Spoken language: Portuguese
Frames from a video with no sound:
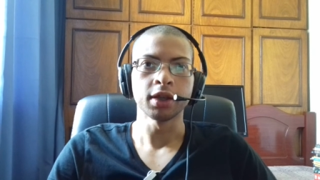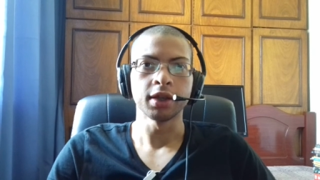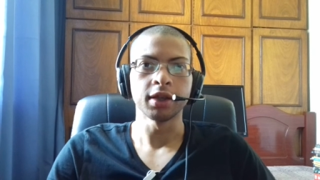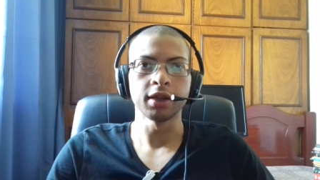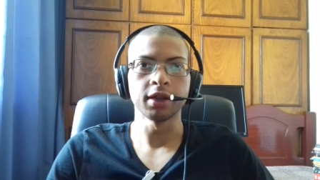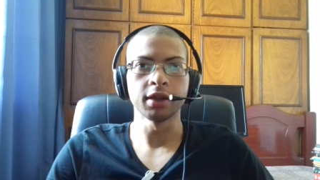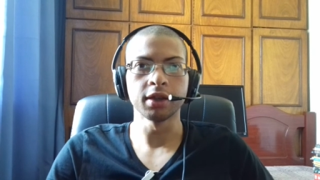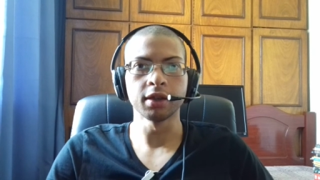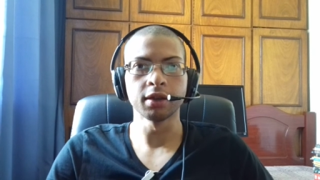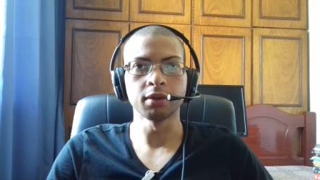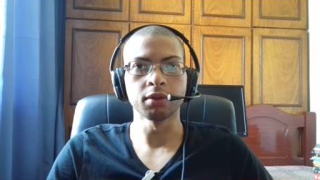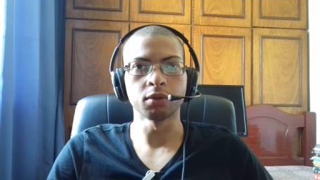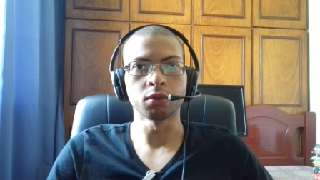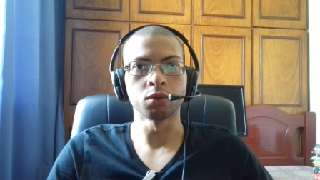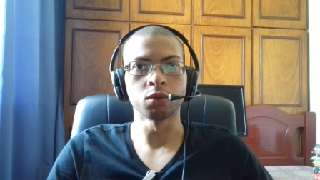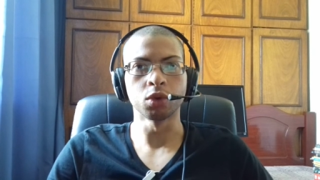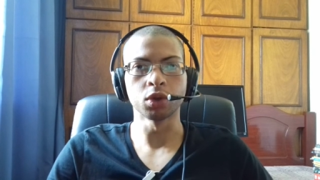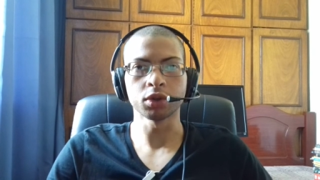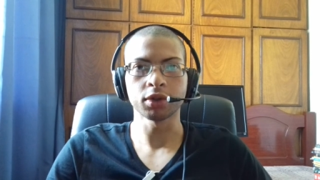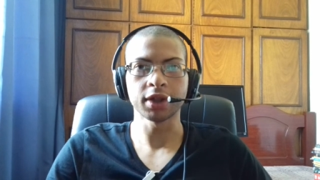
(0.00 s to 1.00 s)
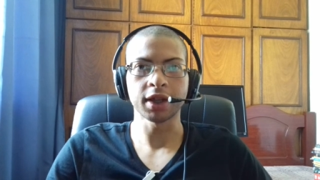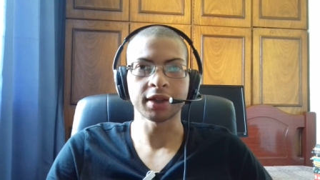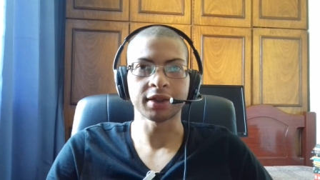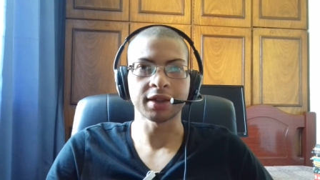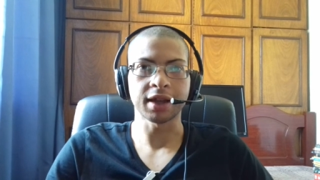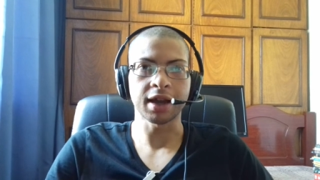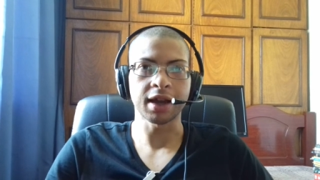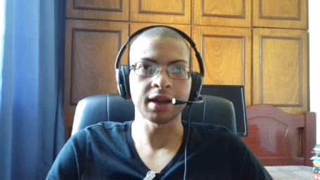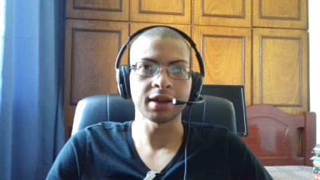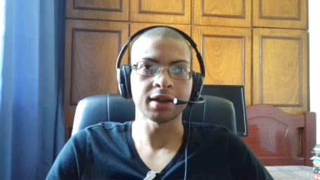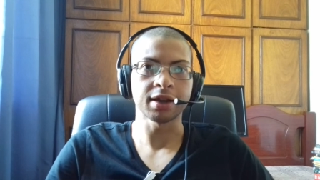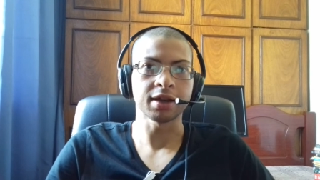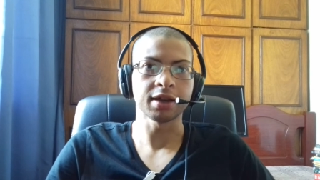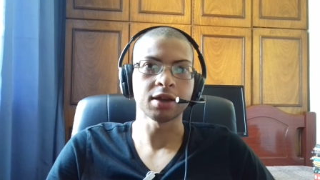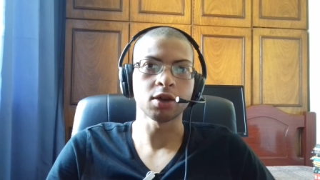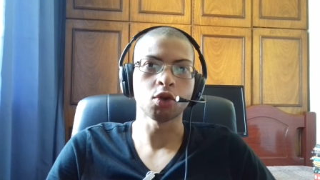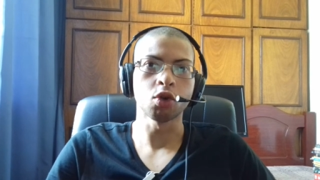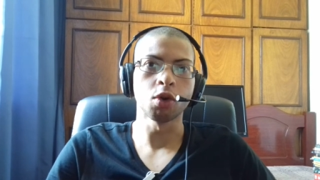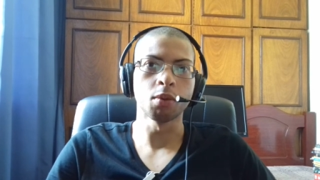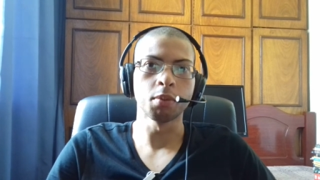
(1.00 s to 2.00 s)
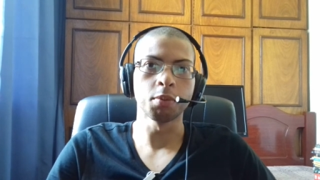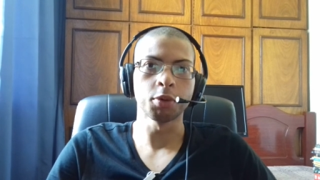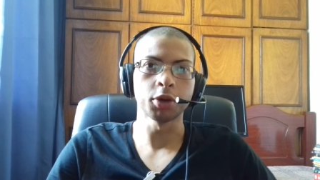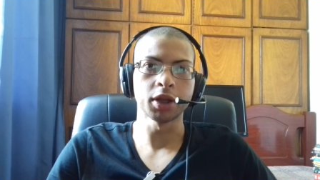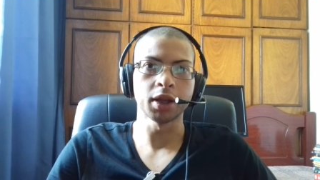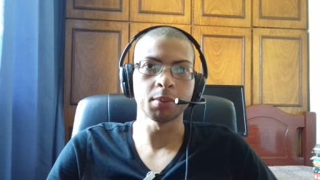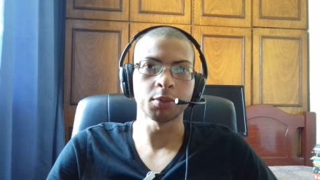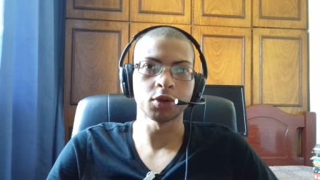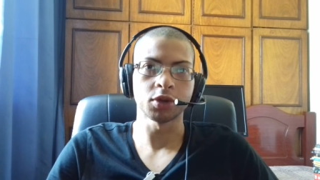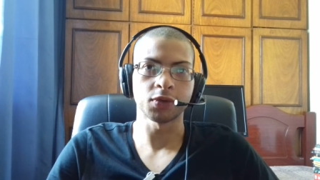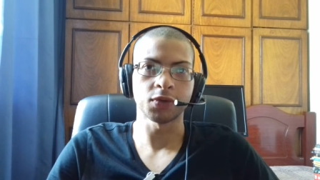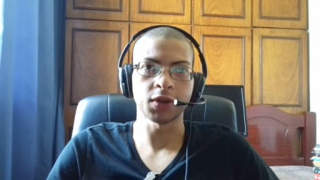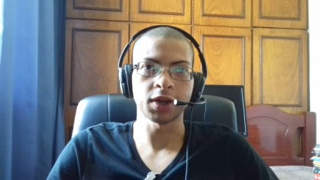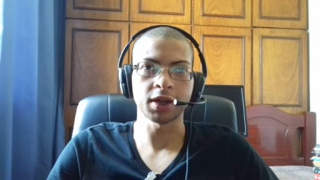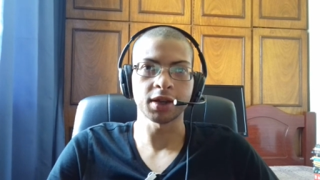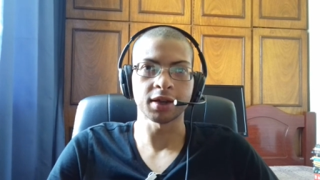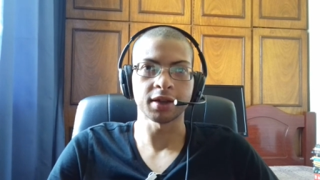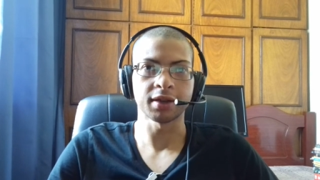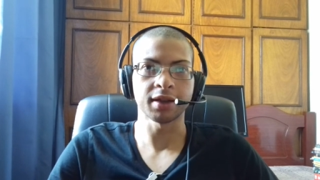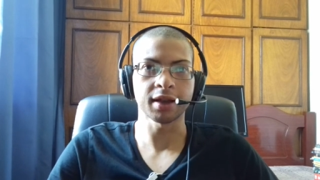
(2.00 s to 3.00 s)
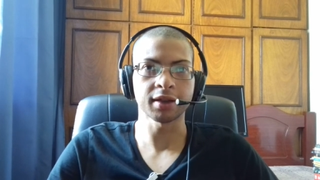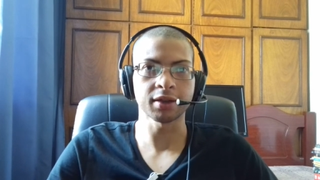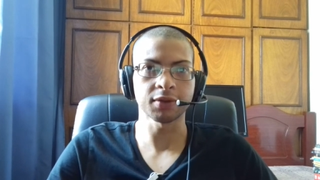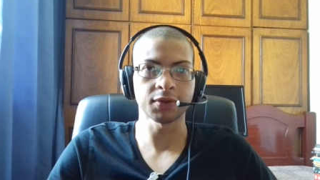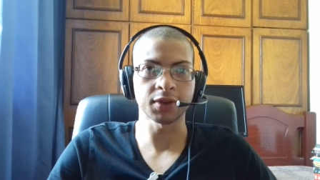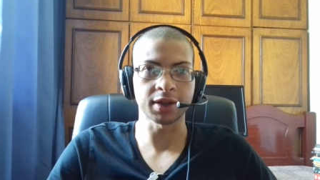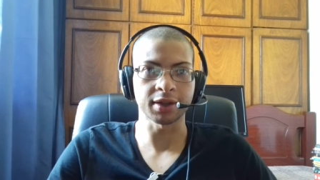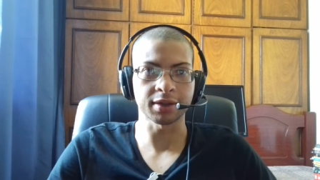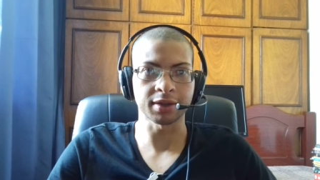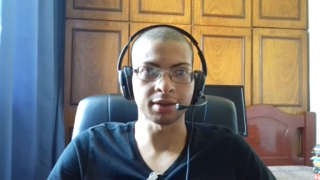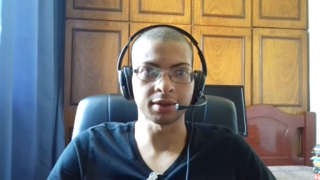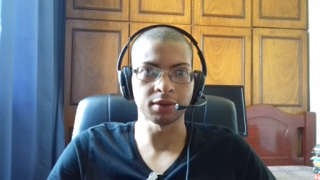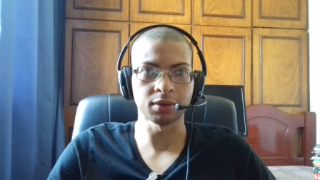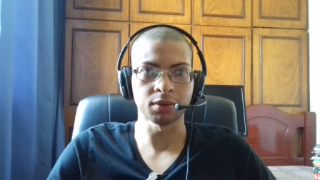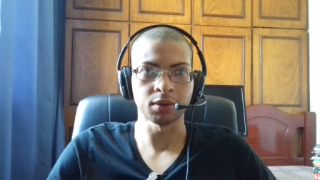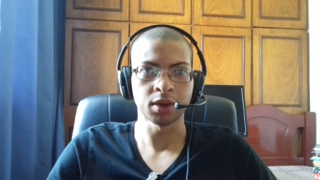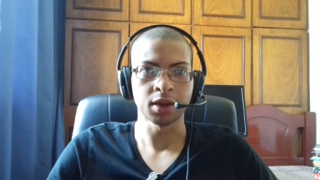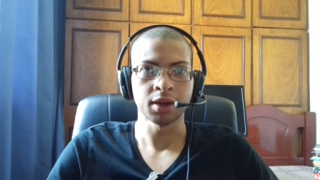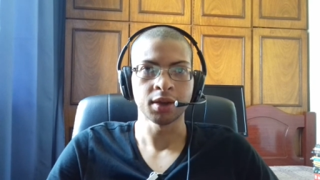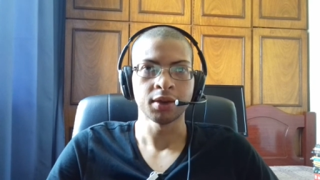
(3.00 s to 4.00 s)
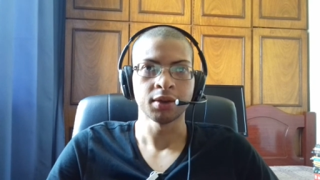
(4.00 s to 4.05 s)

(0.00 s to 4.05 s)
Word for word: E um outro detalhe é que, como podemos ver nessa versão,